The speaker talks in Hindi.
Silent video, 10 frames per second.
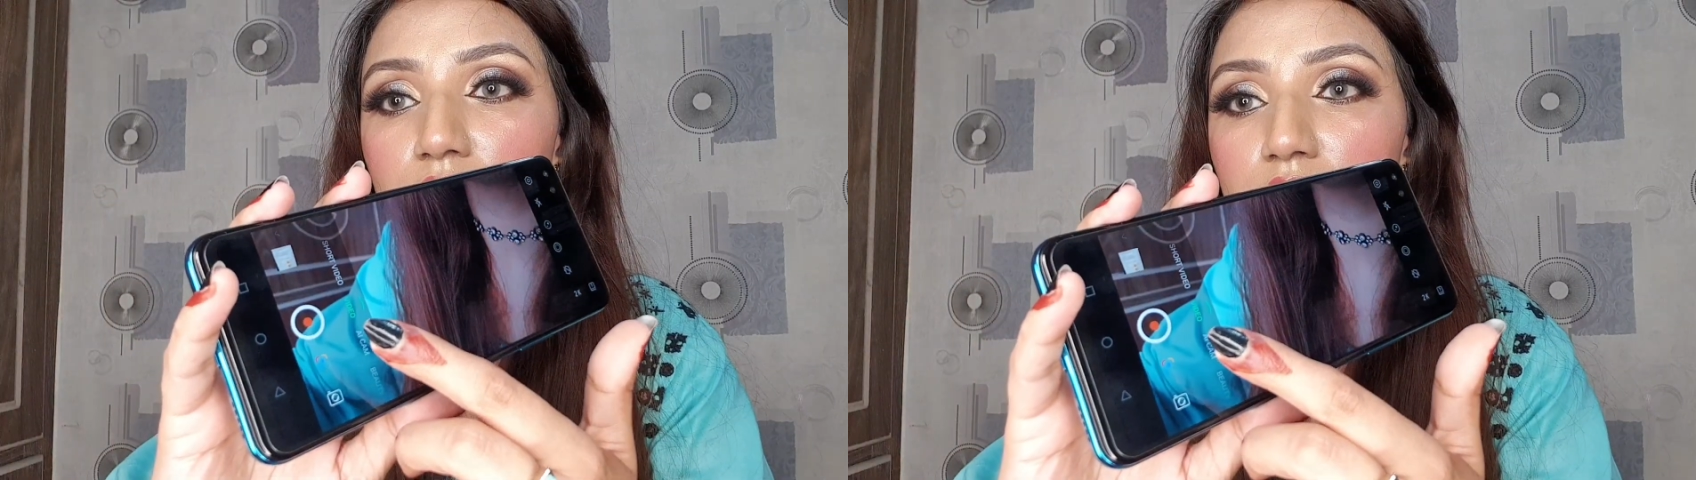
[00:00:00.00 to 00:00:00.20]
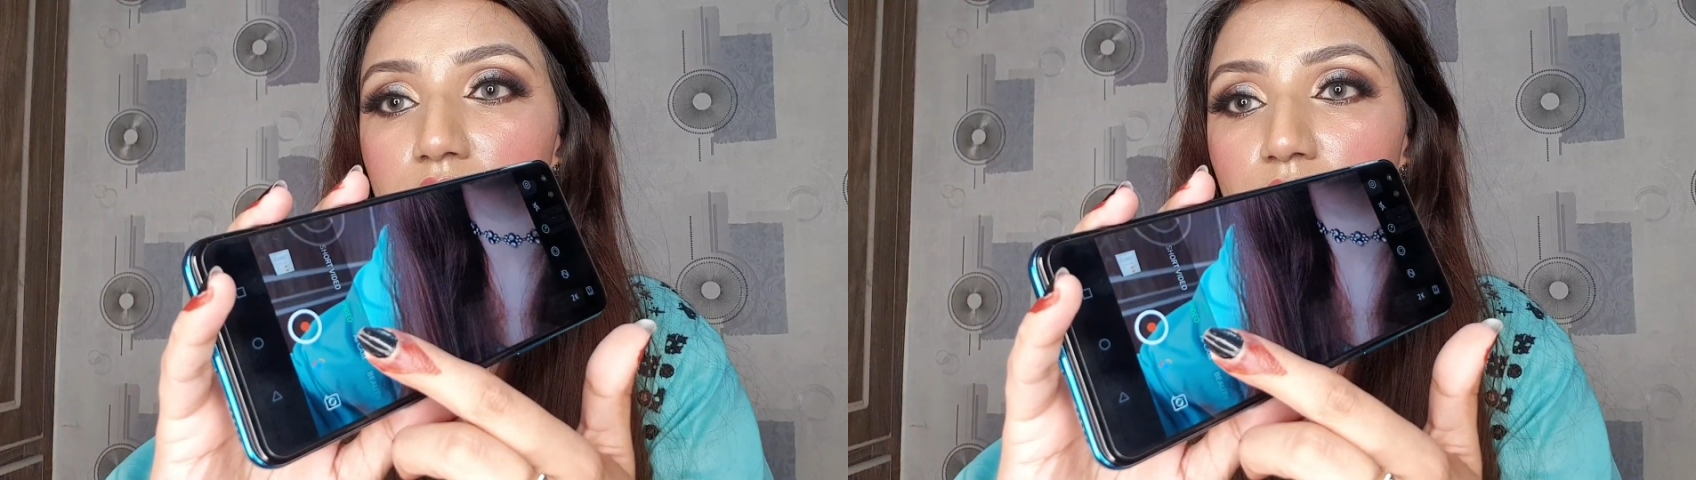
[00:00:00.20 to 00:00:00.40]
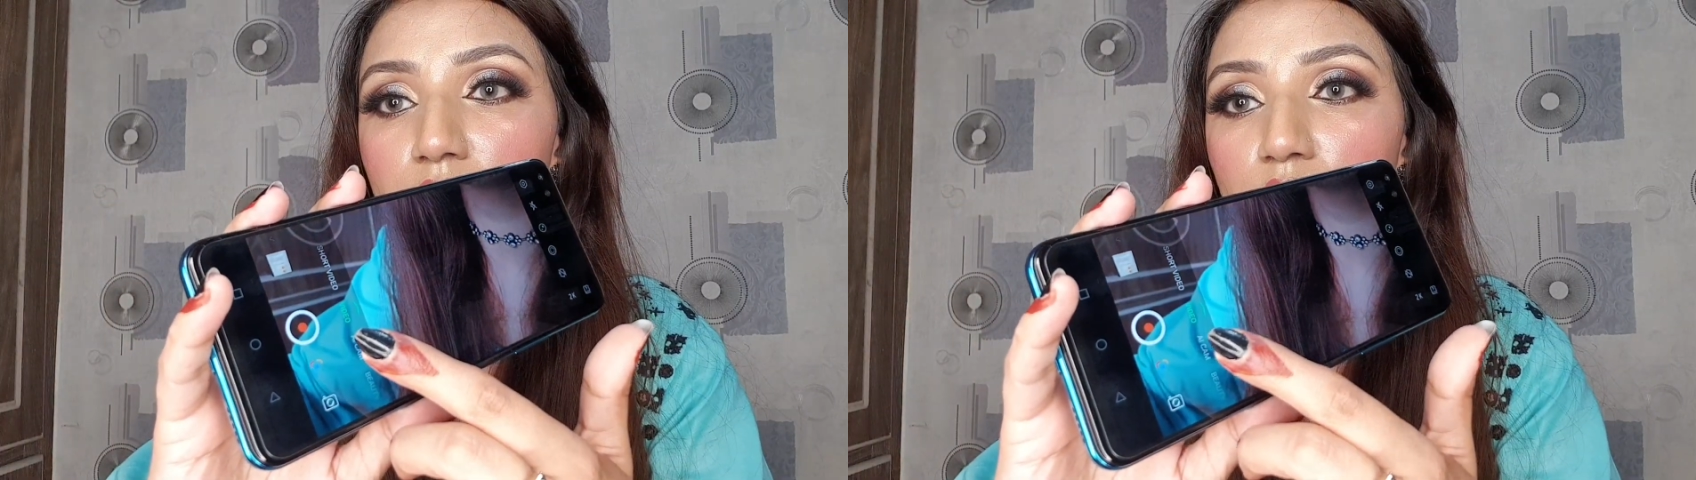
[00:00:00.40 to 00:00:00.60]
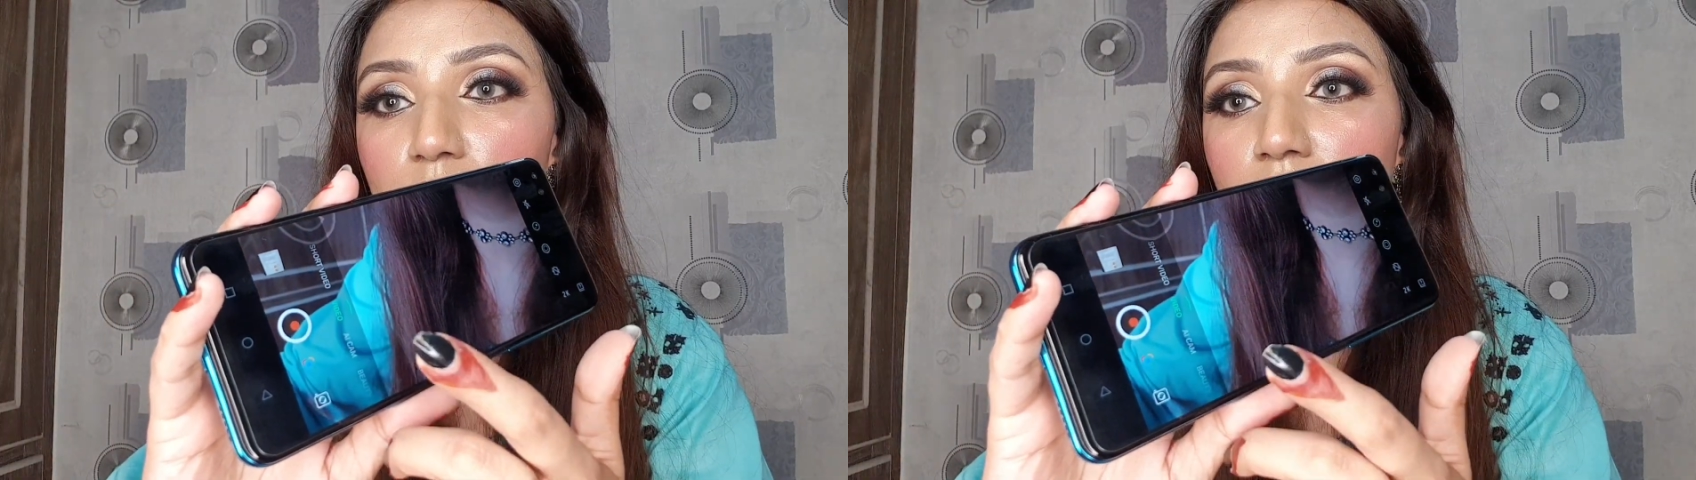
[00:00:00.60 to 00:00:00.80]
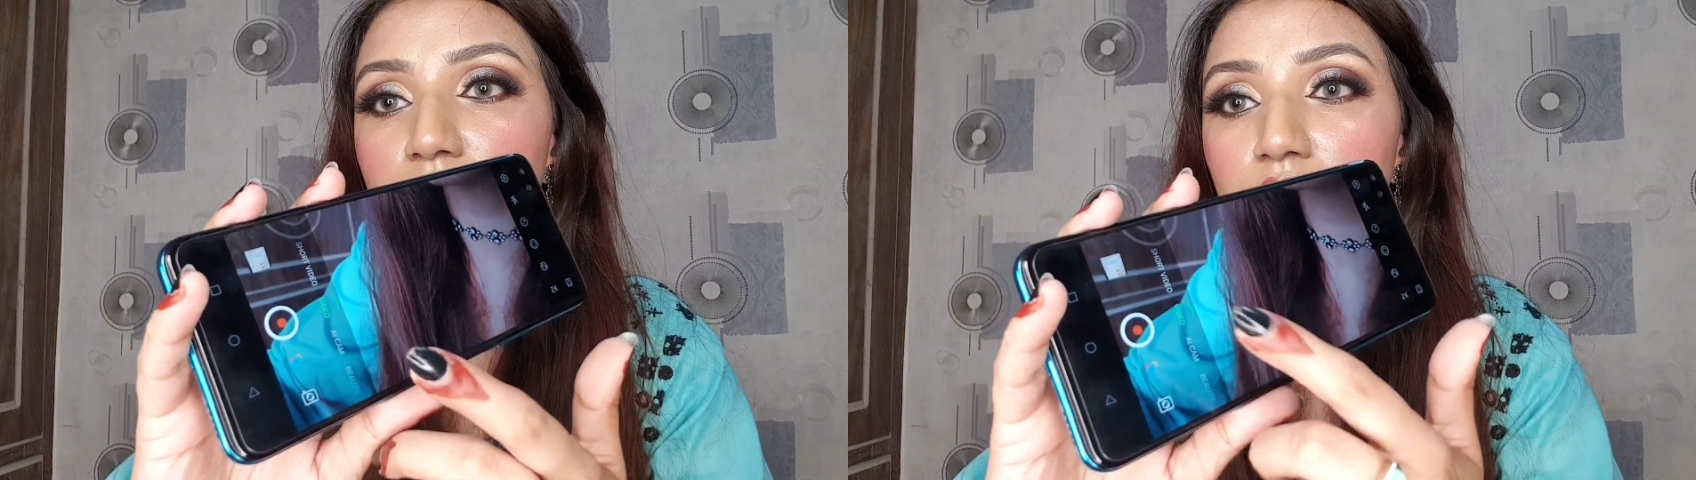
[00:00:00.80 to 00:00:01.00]
इससे वीडियो
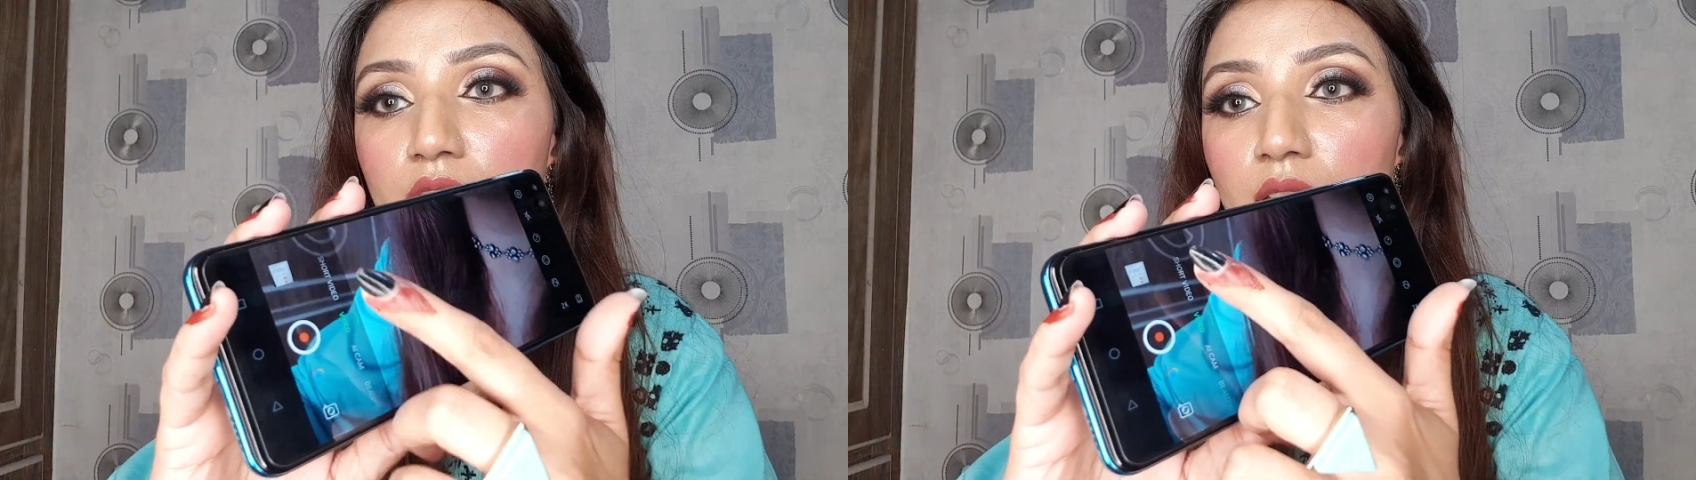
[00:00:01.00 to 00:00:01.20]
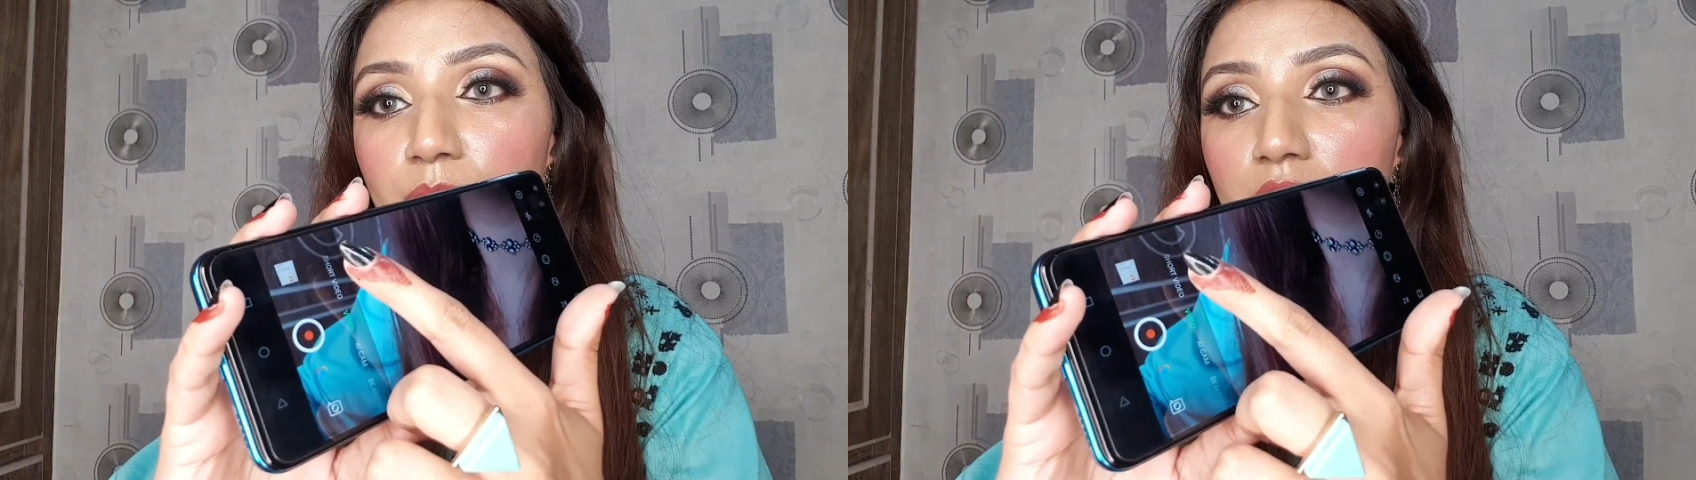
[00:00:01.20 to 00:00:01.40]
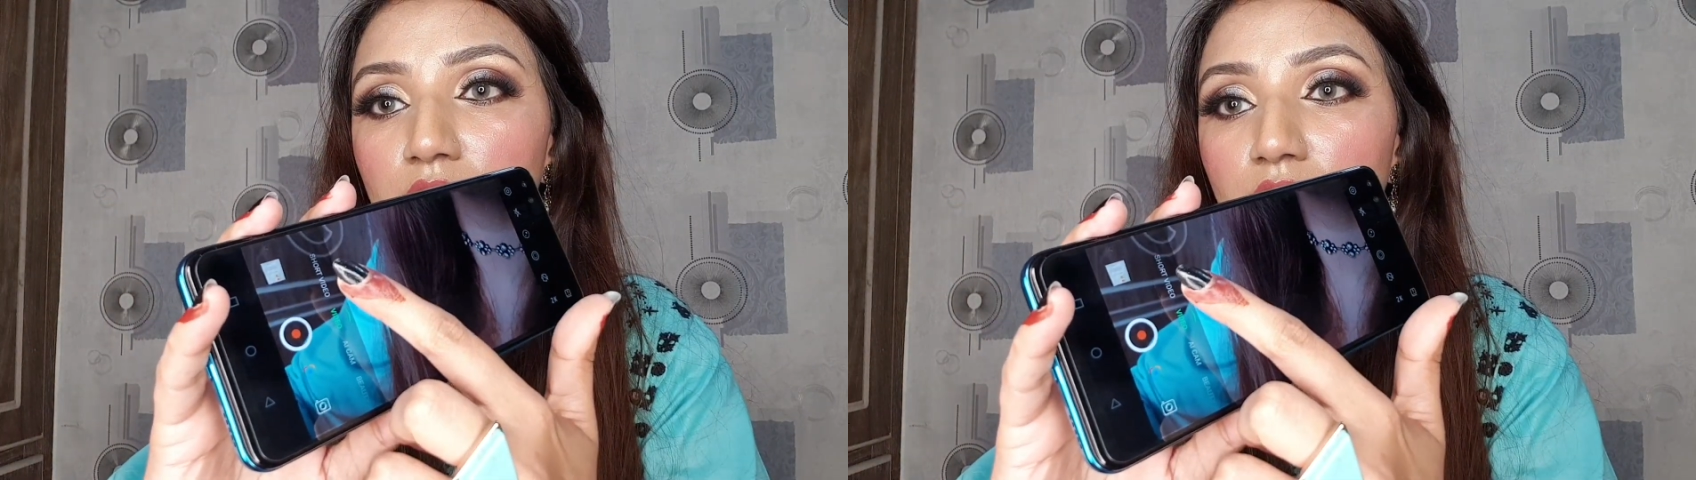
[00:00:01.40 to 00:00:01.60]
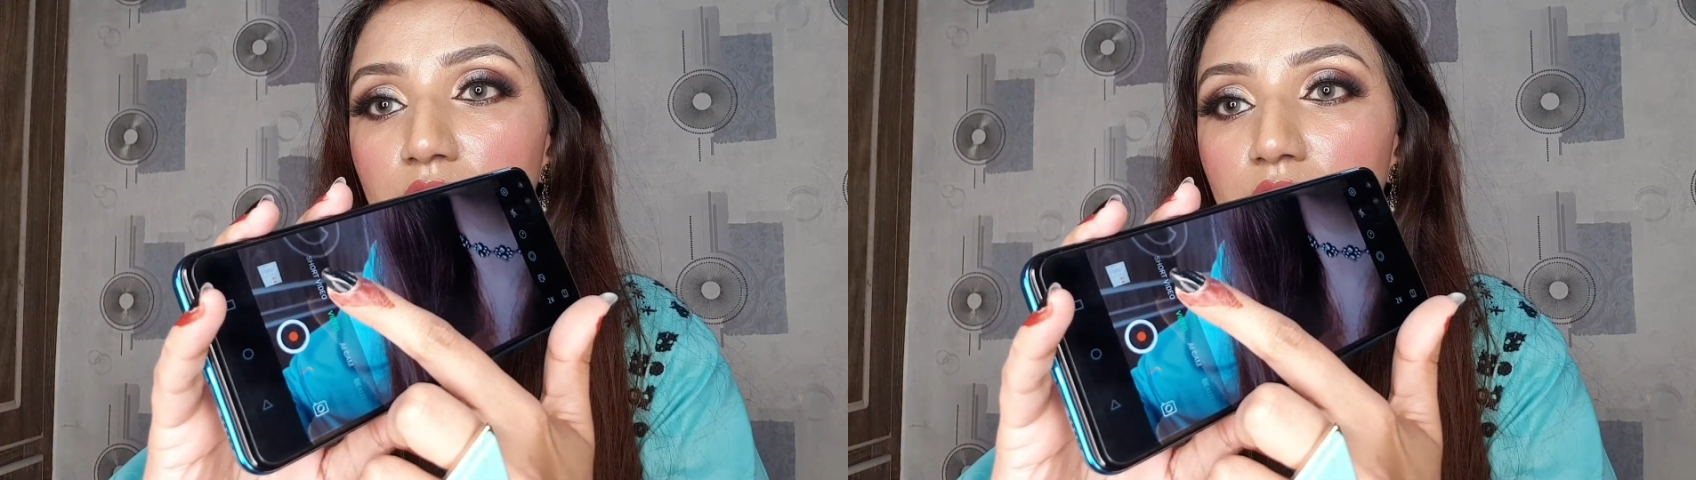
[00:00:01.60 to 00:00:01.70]
बना सकते हैं फिर